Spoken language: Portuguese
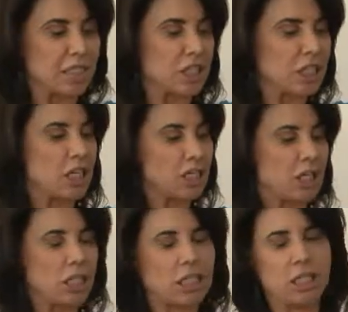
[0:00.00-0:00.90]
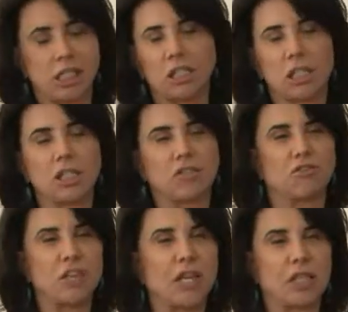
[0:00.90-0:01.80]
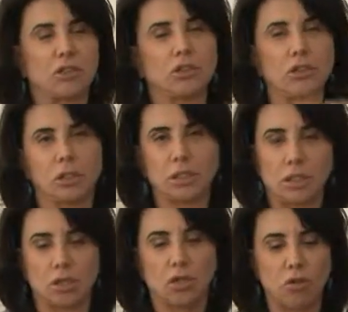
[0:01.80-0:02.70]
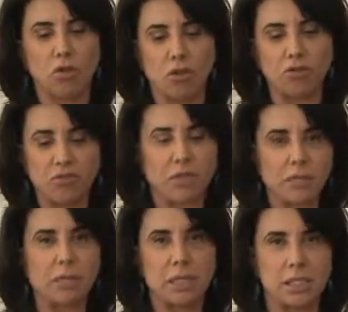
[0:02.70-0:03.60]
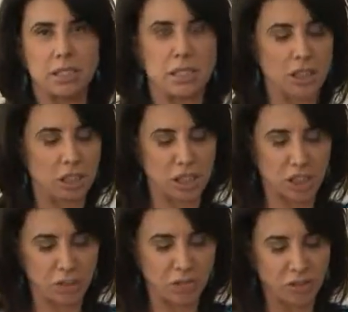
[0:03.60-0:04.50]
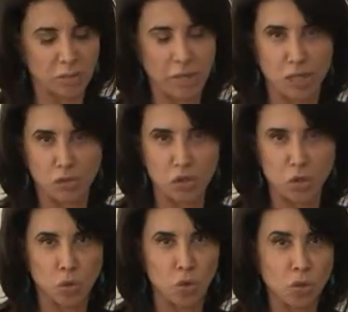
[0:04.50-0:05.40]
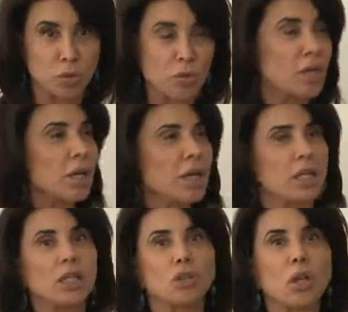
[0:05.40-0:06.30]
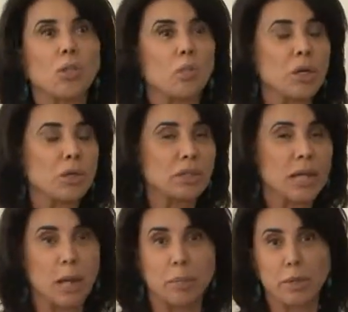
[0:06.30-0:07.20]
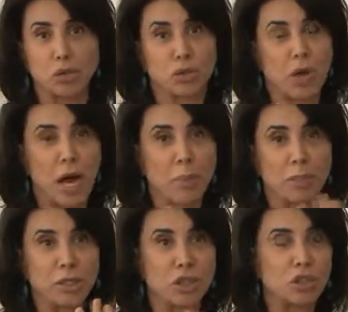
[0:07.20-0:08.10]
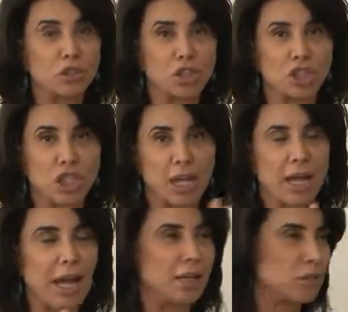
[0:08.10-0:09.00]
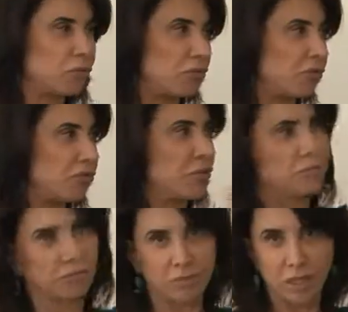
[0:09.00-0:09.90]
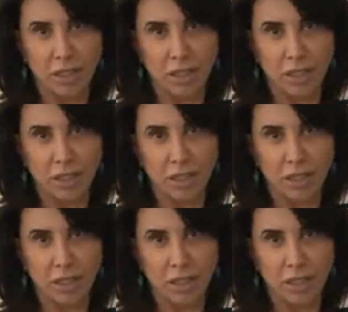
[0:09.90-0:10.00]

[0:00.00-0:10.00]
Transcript: e já ai, se esfrega todo na escova bastante, deixa bem vermelhinho o seu corpo e toma um banho terapêutico rapidinho, gelado, vum.